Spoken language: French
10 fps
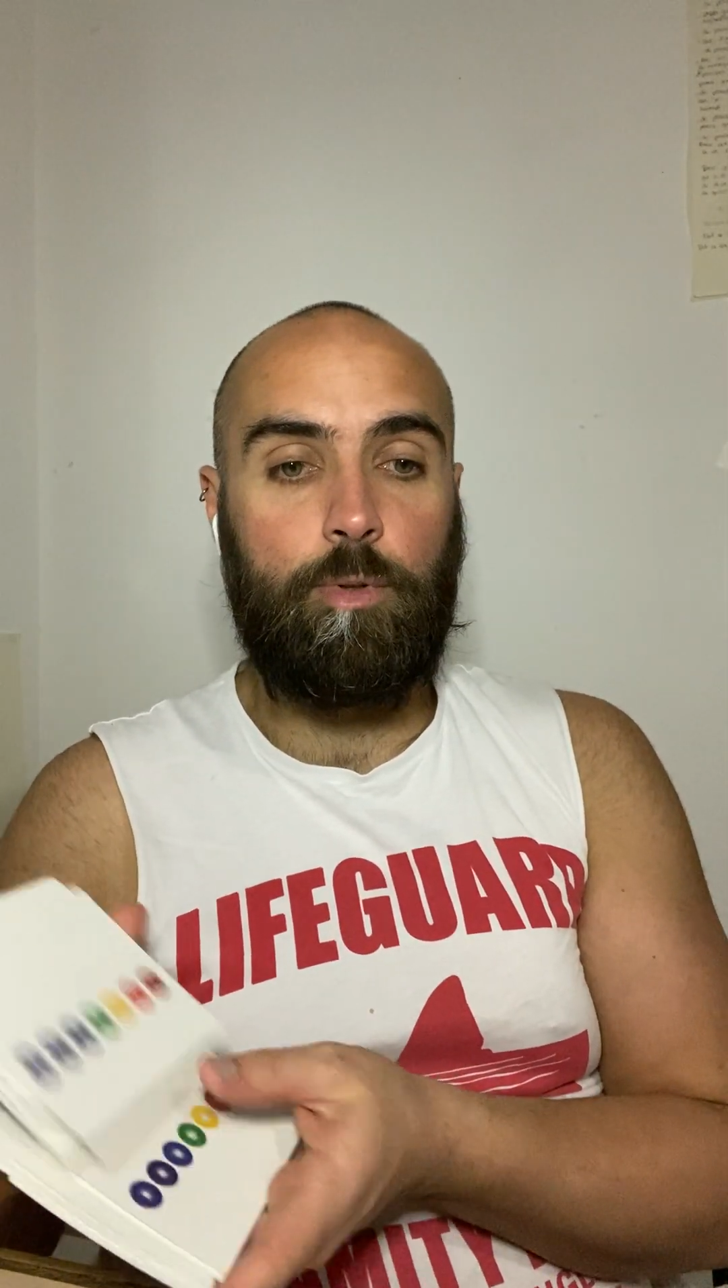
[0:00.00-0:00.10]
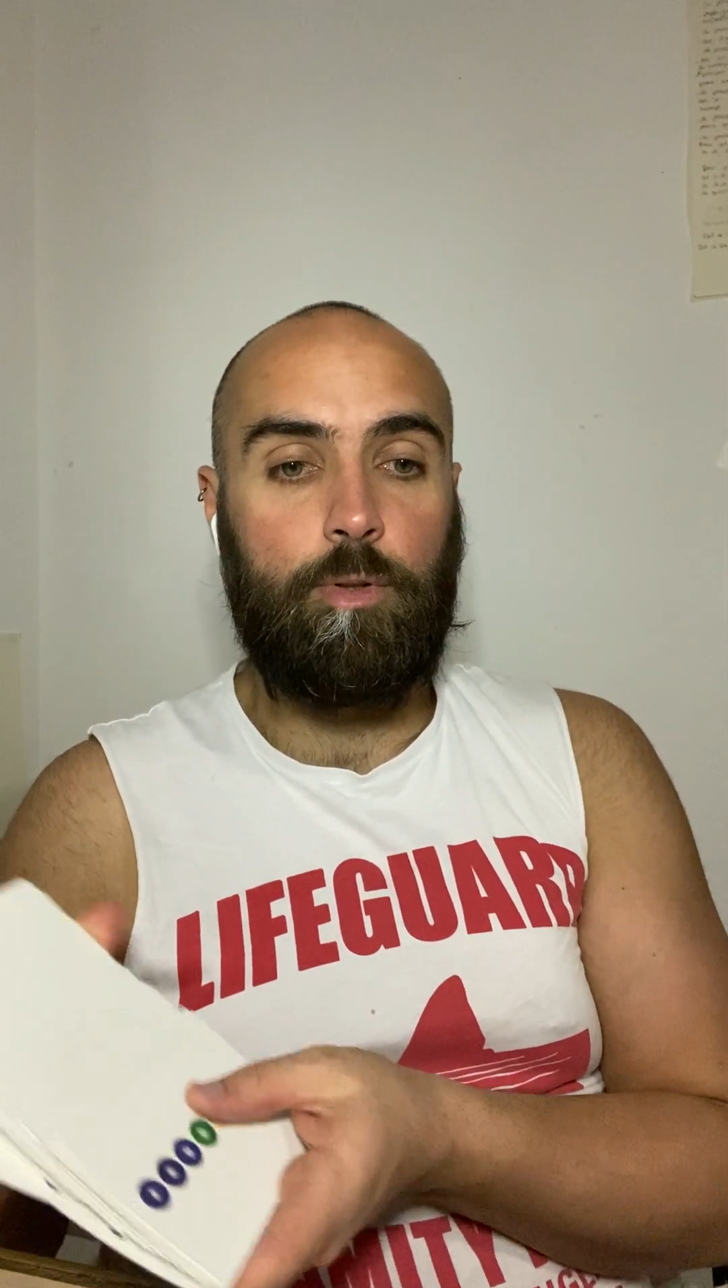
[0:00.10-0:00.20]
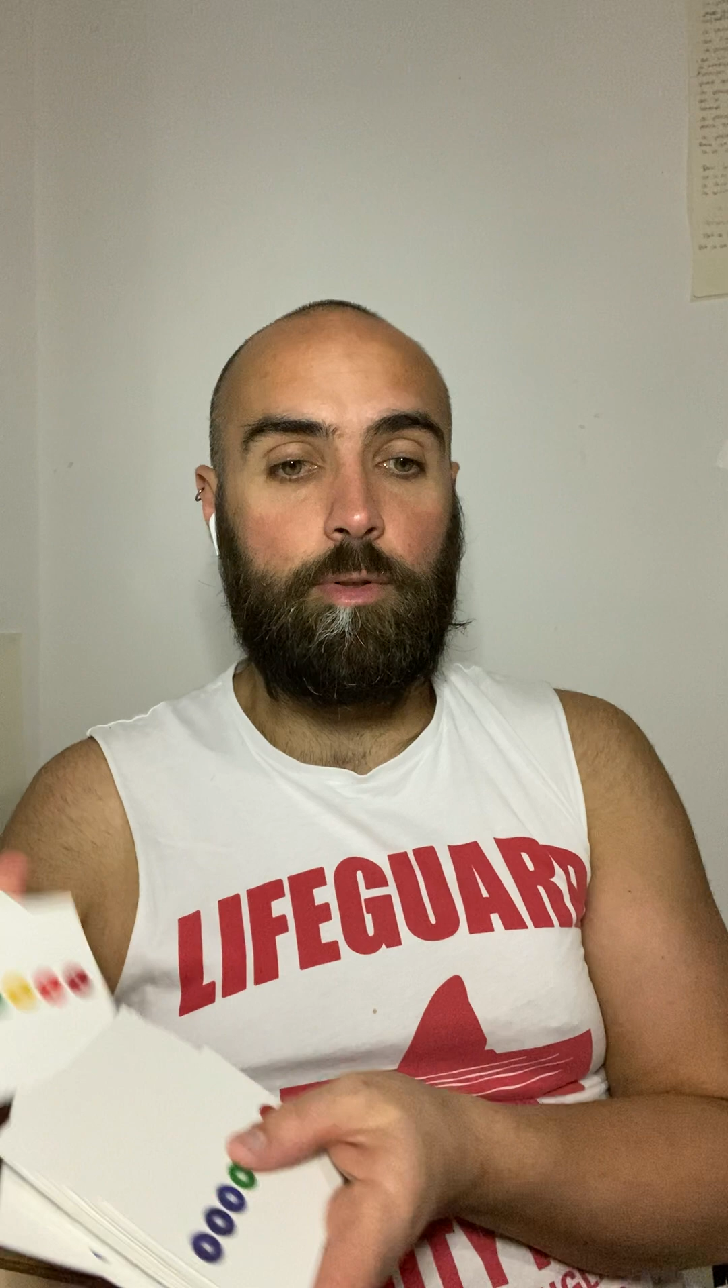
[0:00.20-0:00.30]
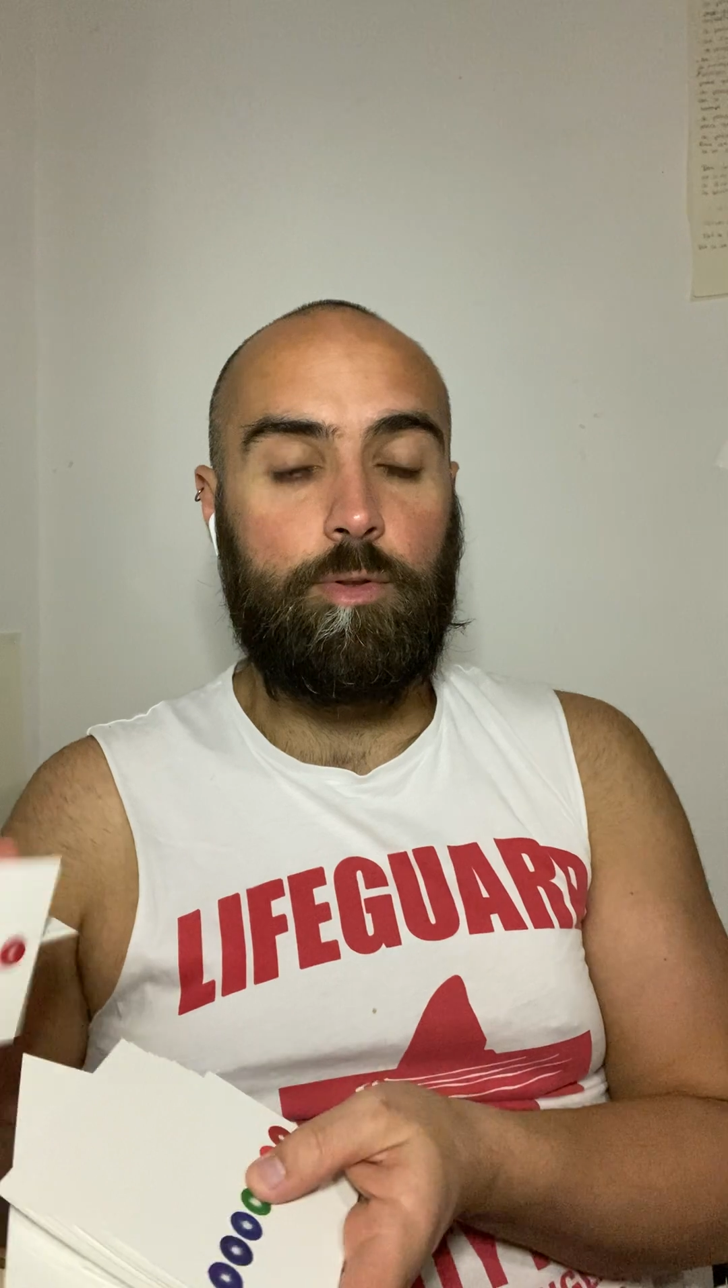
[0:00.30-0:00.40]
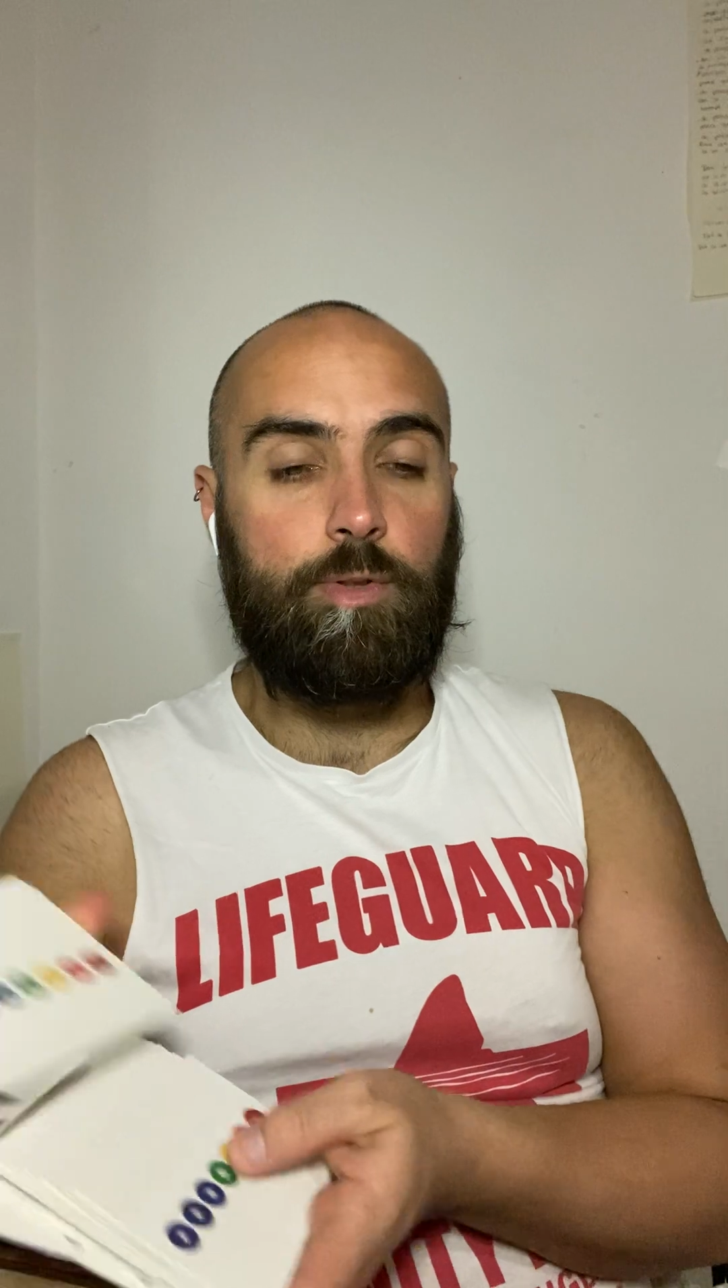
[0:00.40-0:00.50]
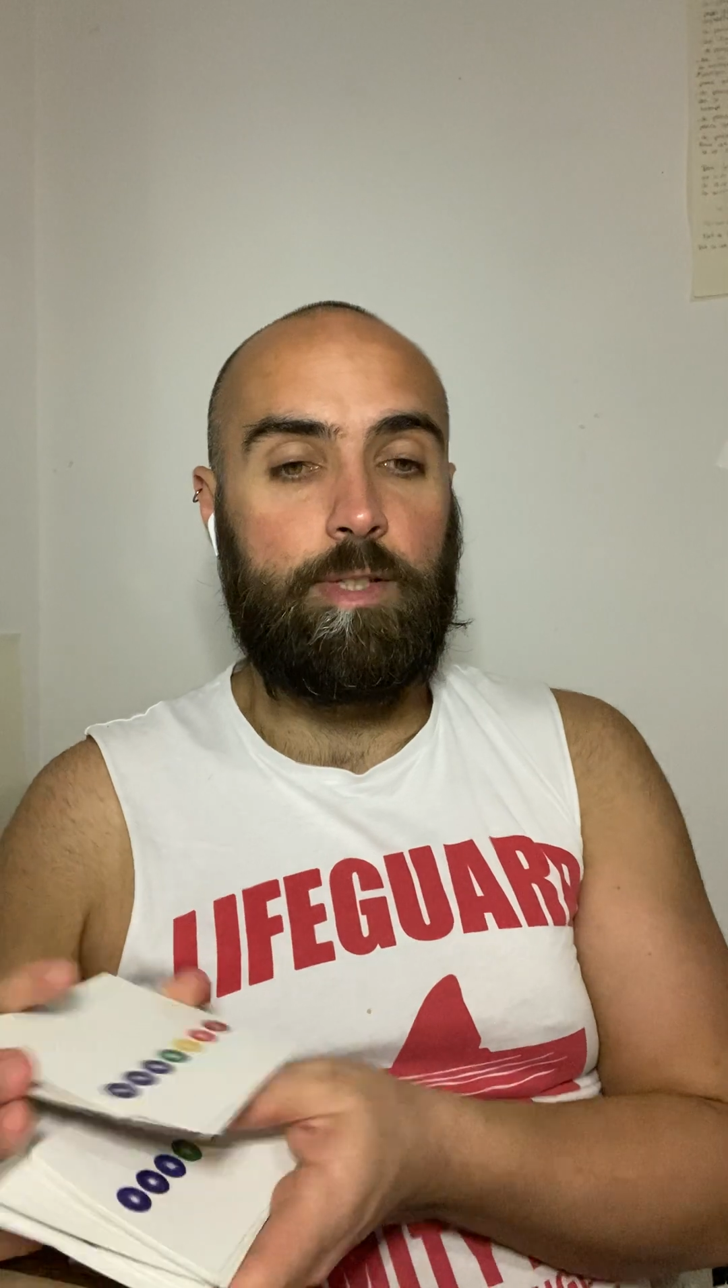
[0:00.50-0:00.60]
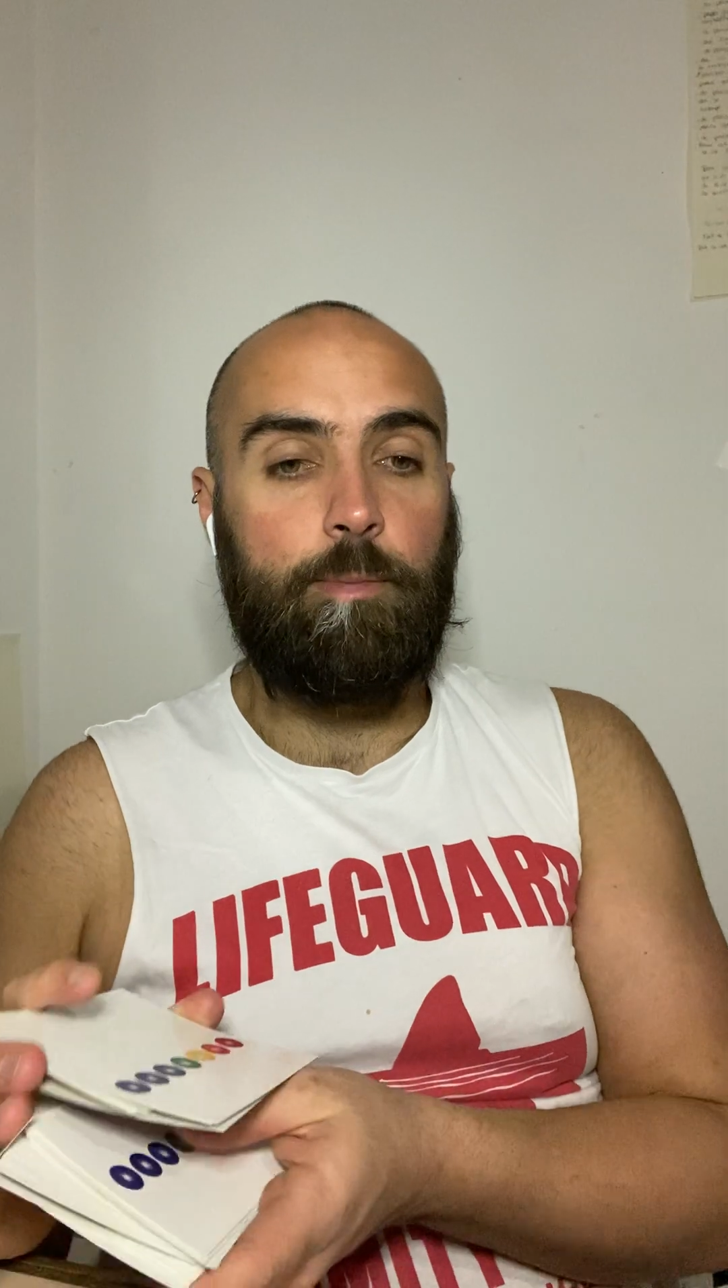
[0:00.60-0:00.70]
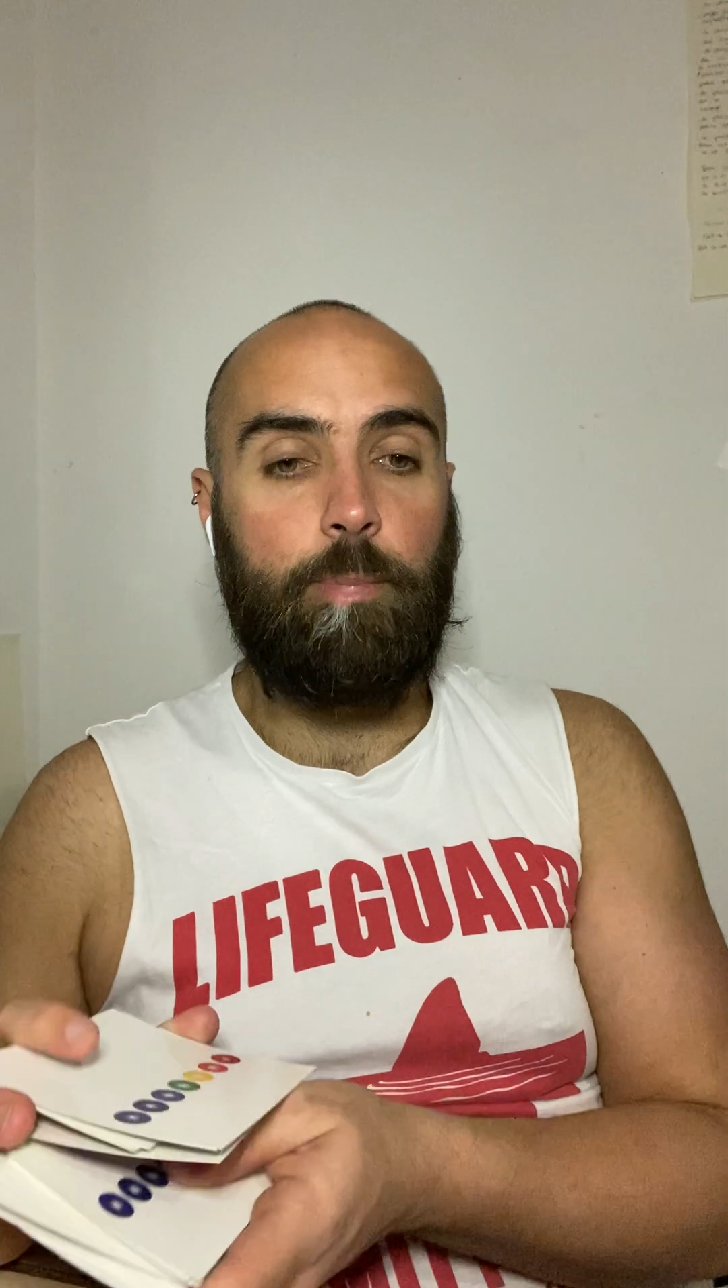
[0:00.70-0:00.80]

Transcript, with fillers: je je sais